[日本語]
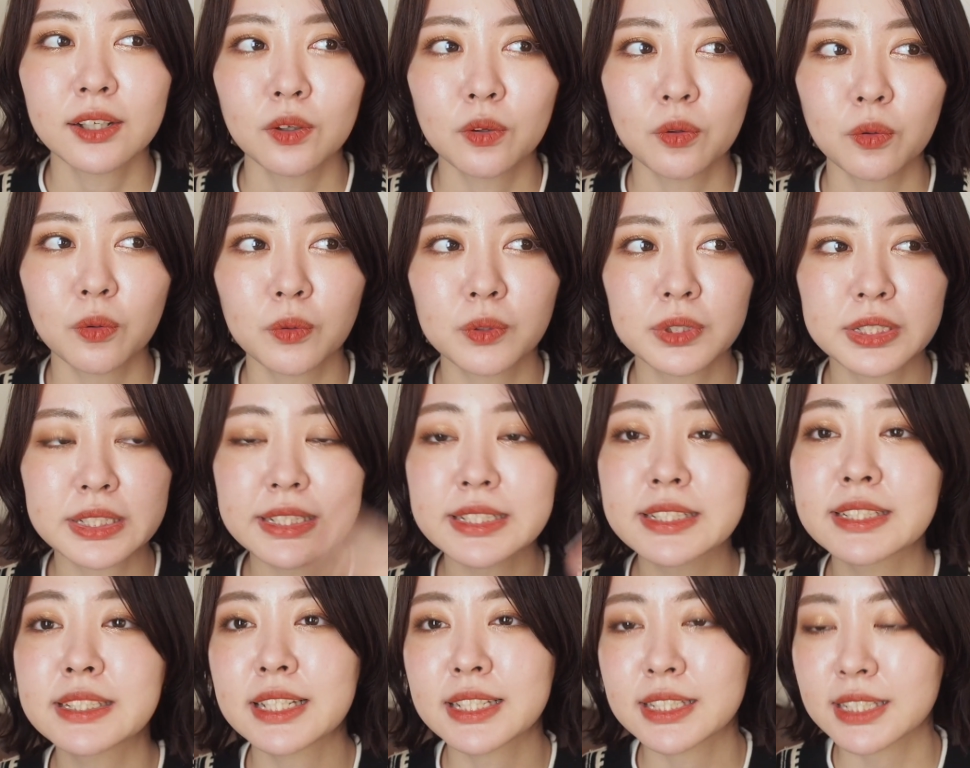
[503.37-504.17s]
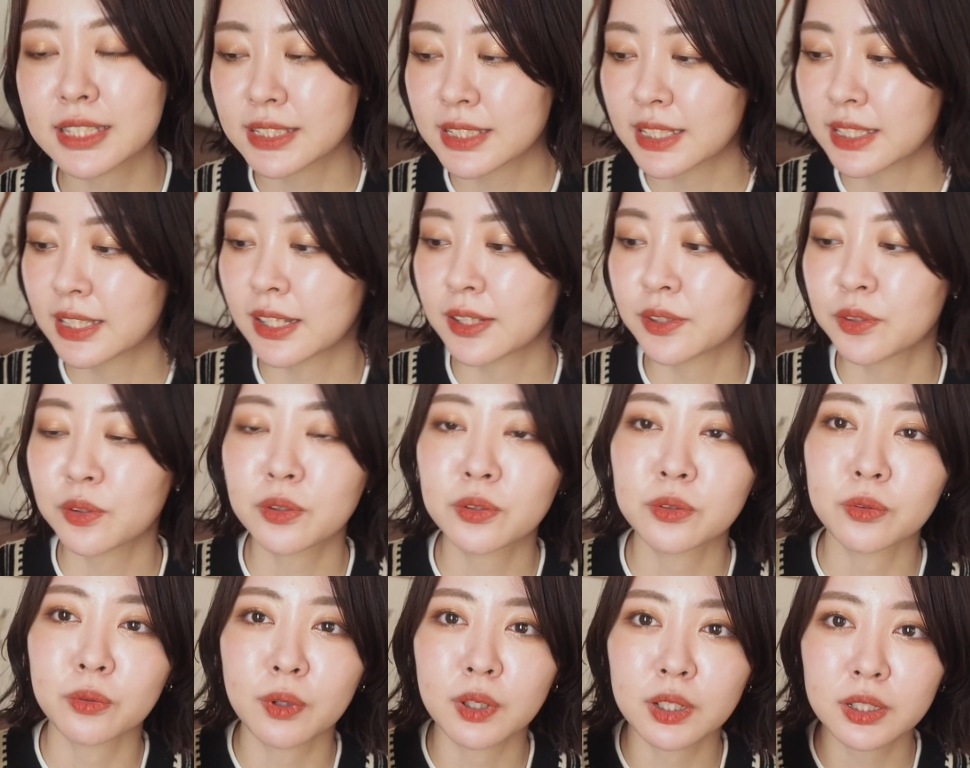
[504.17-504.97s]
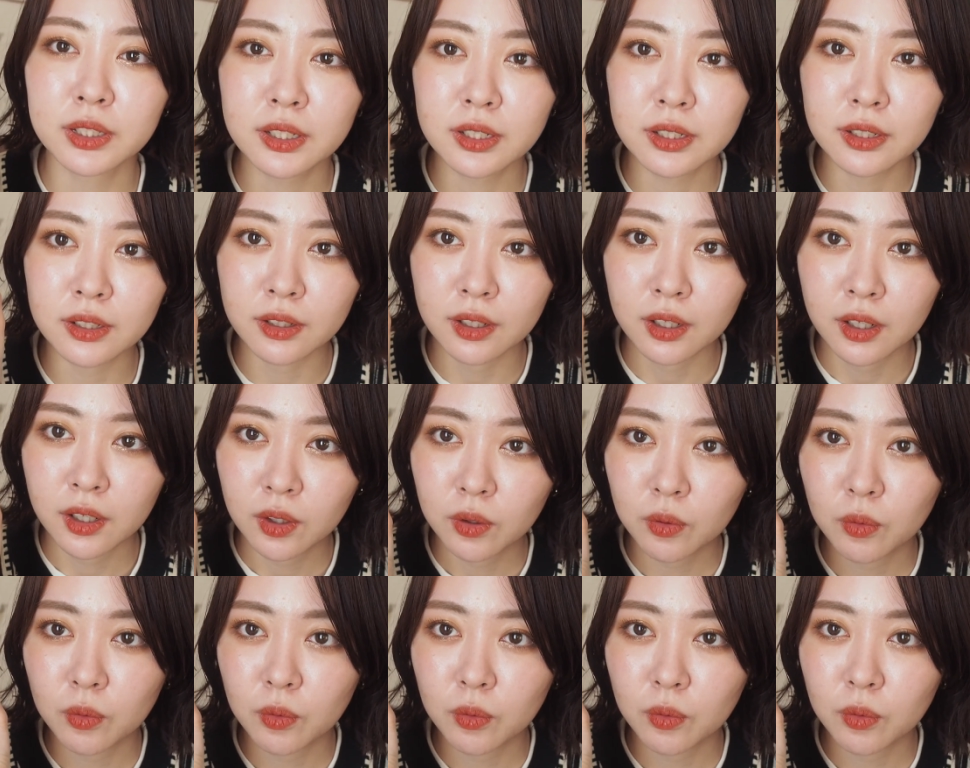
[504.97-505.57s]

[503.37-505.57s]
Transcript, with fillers: こう鎮静させたい時とかに